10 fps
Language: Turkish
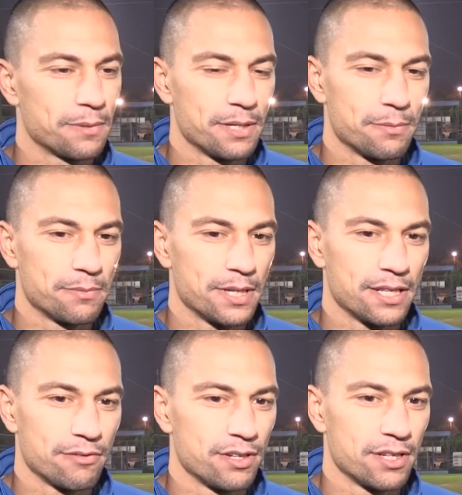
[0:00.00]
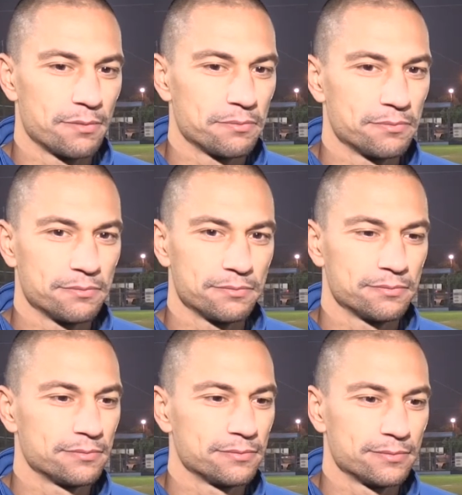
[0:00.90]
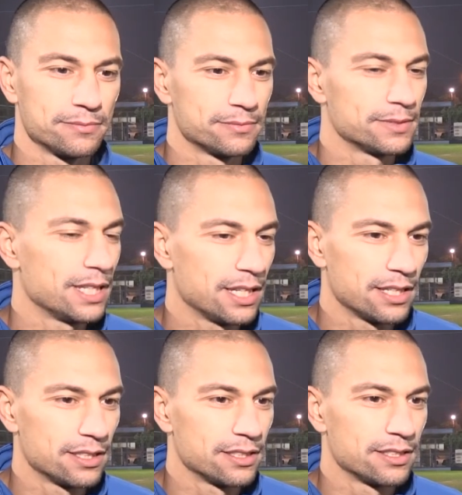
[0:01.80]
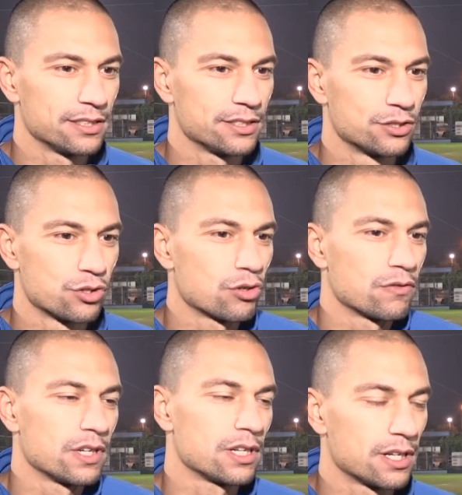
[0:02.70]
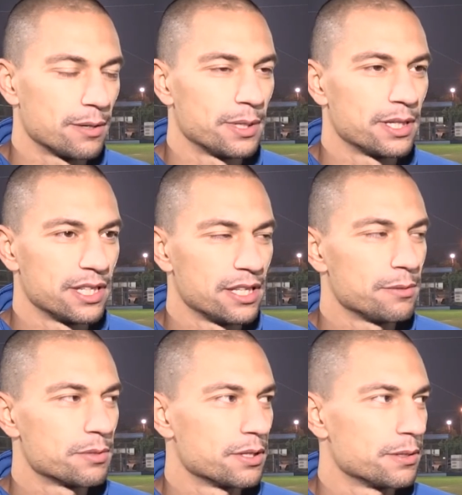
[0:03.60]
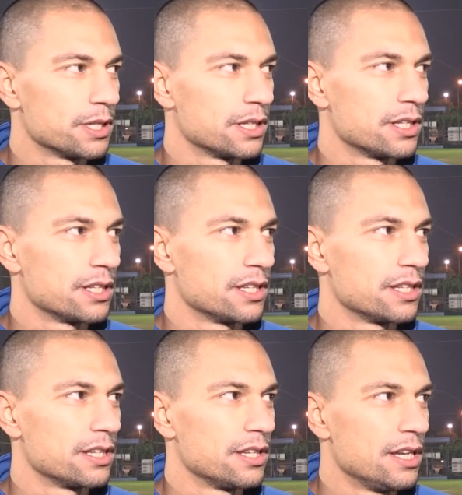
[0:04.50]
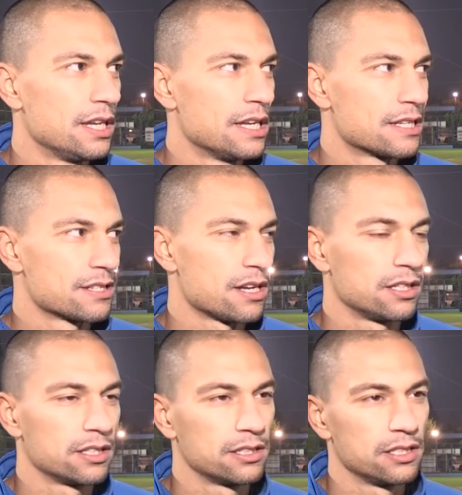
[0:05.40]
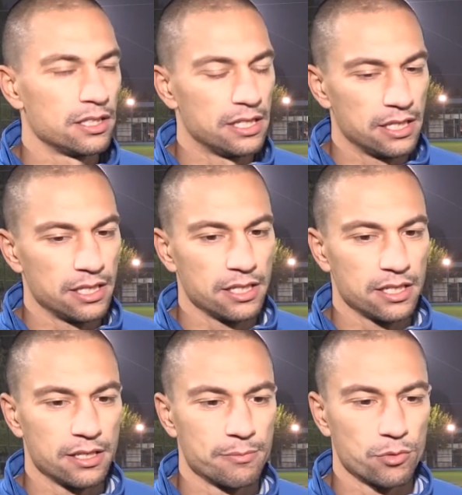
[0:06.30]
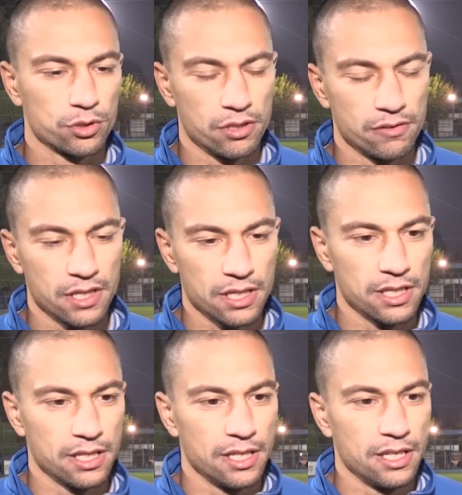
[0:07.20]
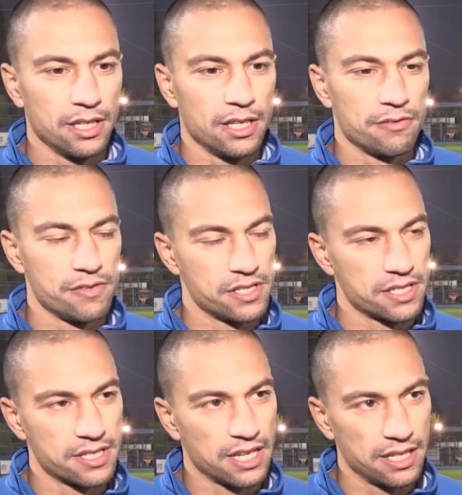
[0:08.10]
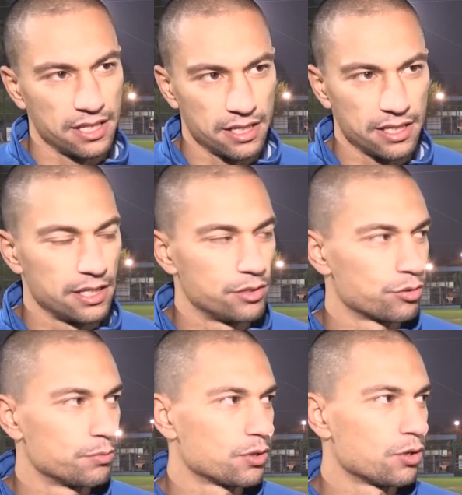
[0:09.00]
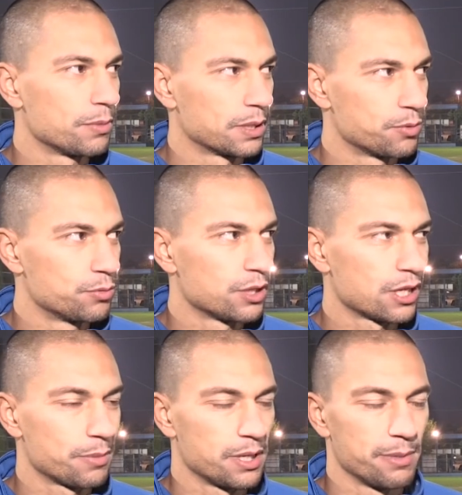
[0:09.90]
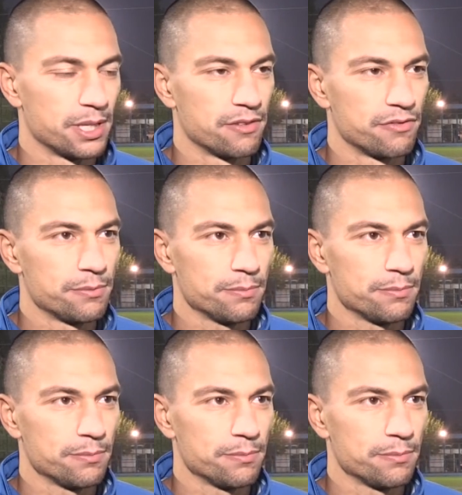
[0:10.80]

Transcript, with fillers: benim hedeflerim e, çok var ama dediğim gibi sağlıklı, iyi motive, fiziksel iyi durumda olmak. Bunlar benim hedefim.